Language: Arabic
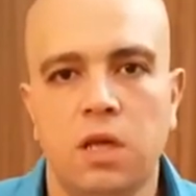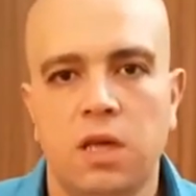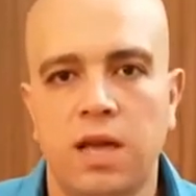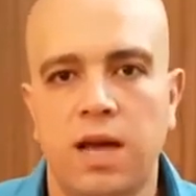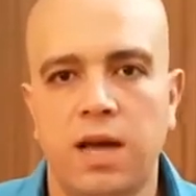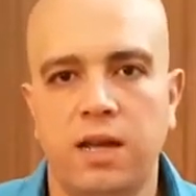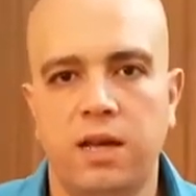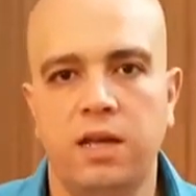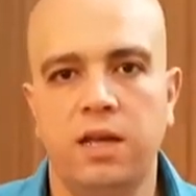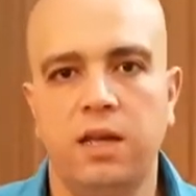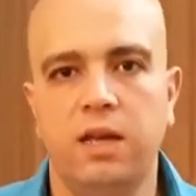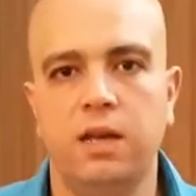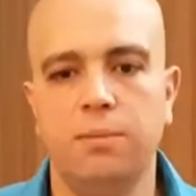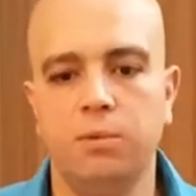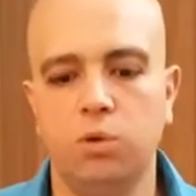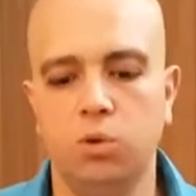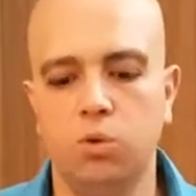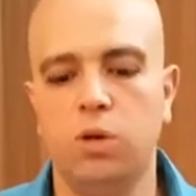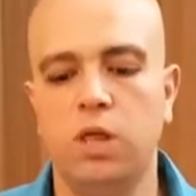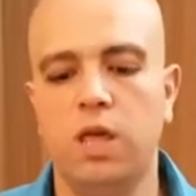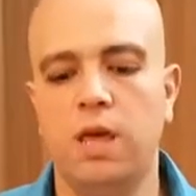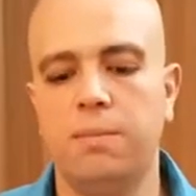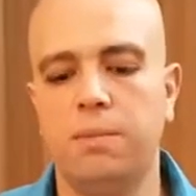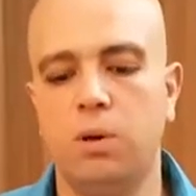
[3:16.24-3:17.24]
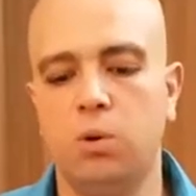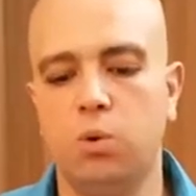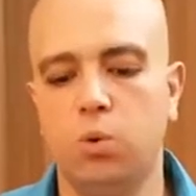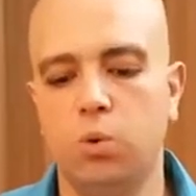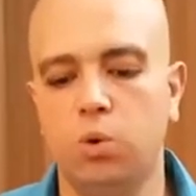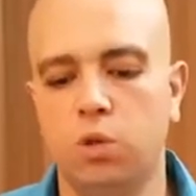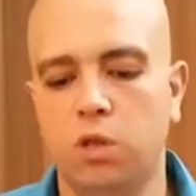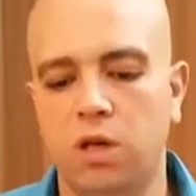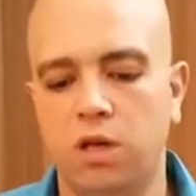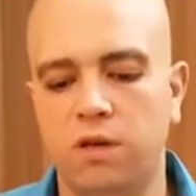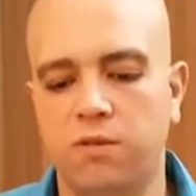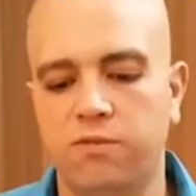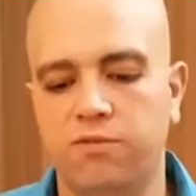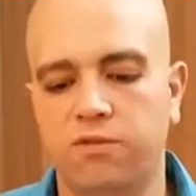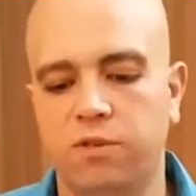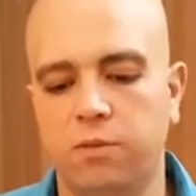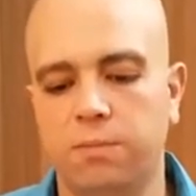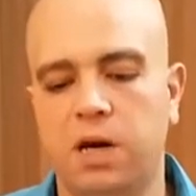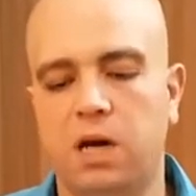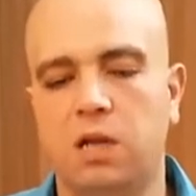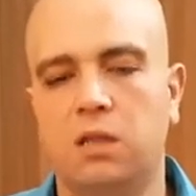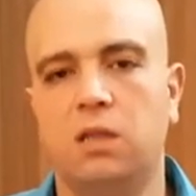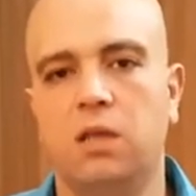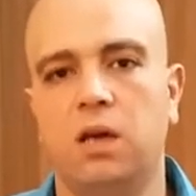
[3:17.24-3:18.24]
يعني احنا بنقول هي موجودة في
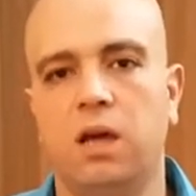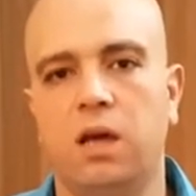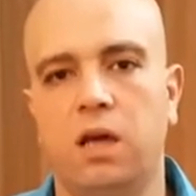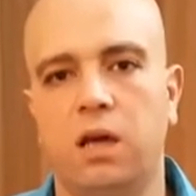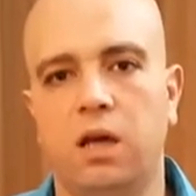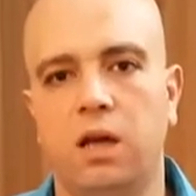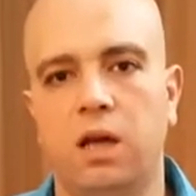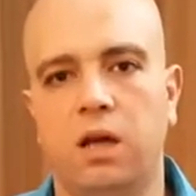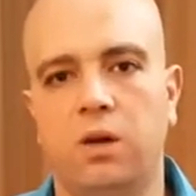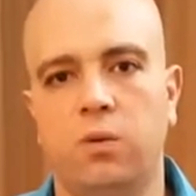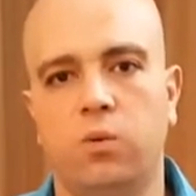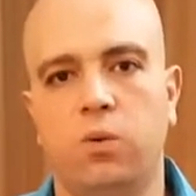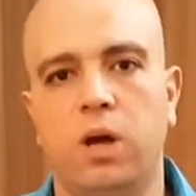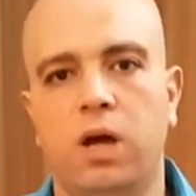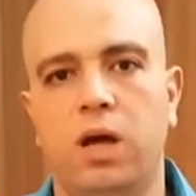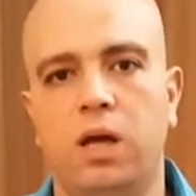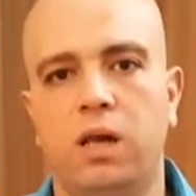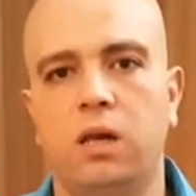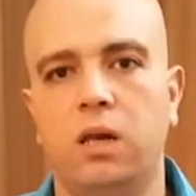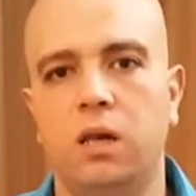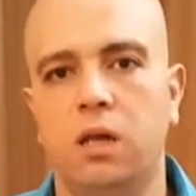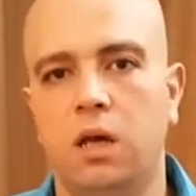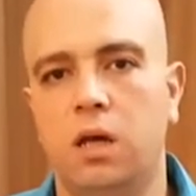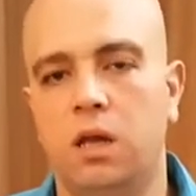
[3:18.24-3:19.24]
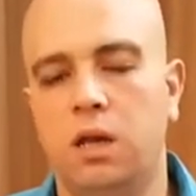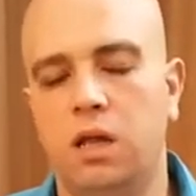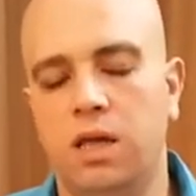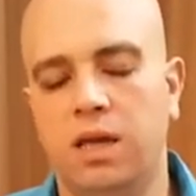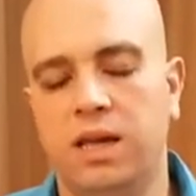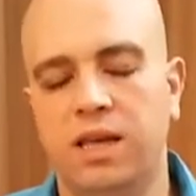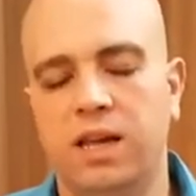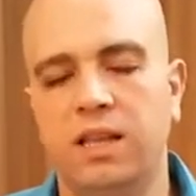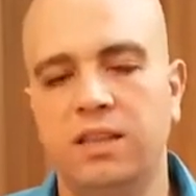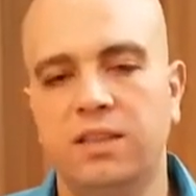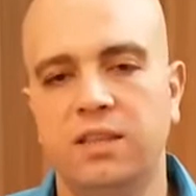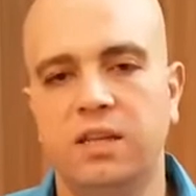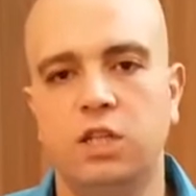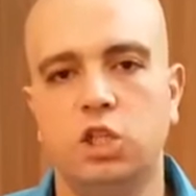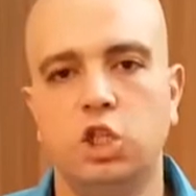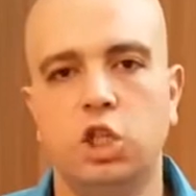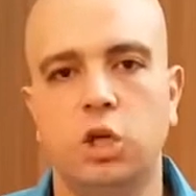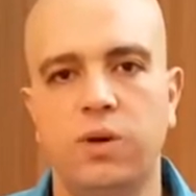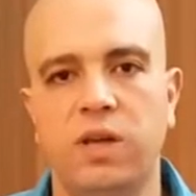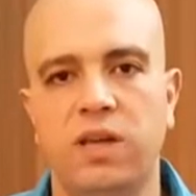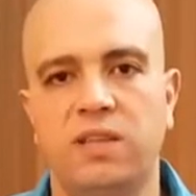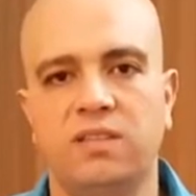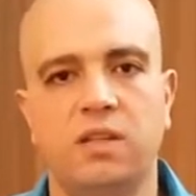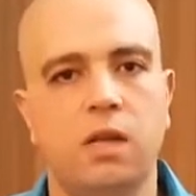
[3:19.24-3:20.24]
بعض أنواع الأكلات
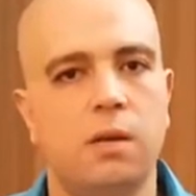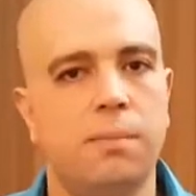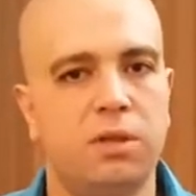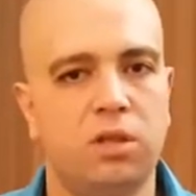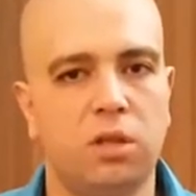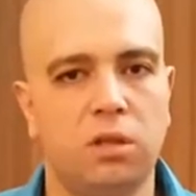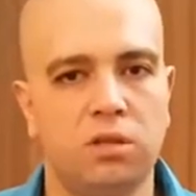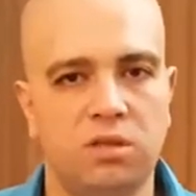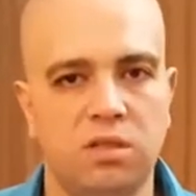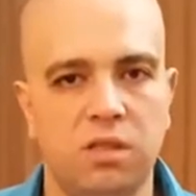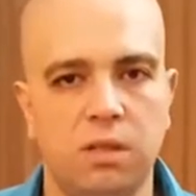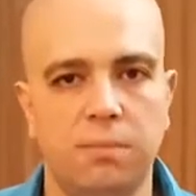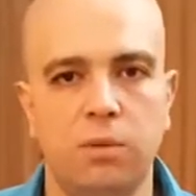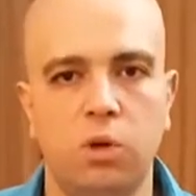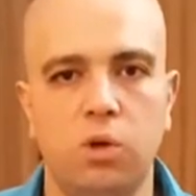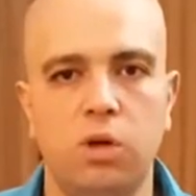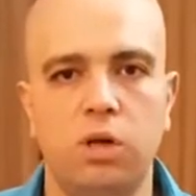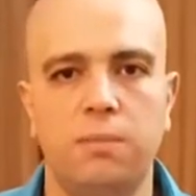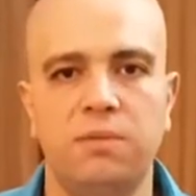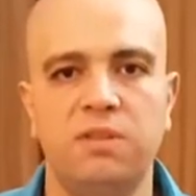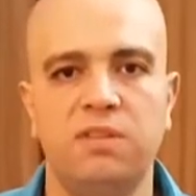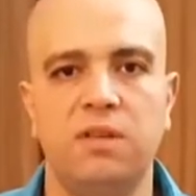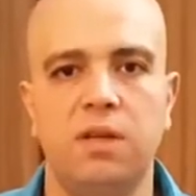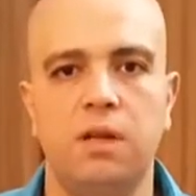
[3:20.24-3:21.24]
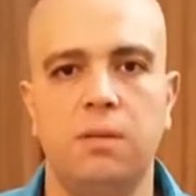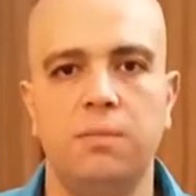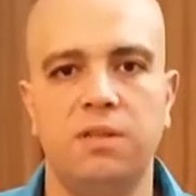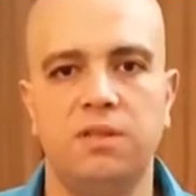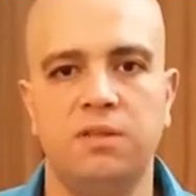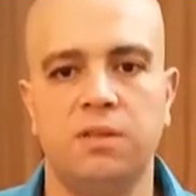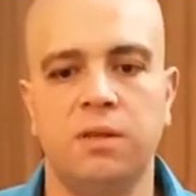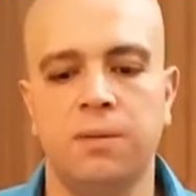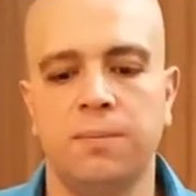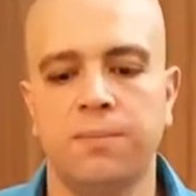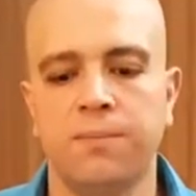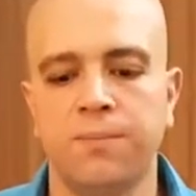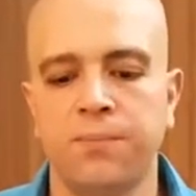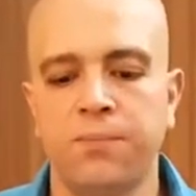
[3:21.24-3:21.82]
النشوية زي البطاطس لما قلنا مثال مثلا